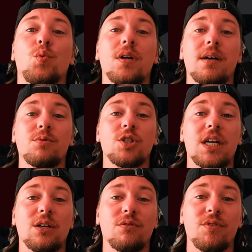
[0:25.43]
1 am
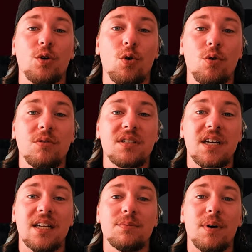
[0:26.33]
Start und wir gucken uns
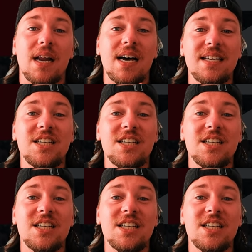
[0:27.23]
den jetzt mal an.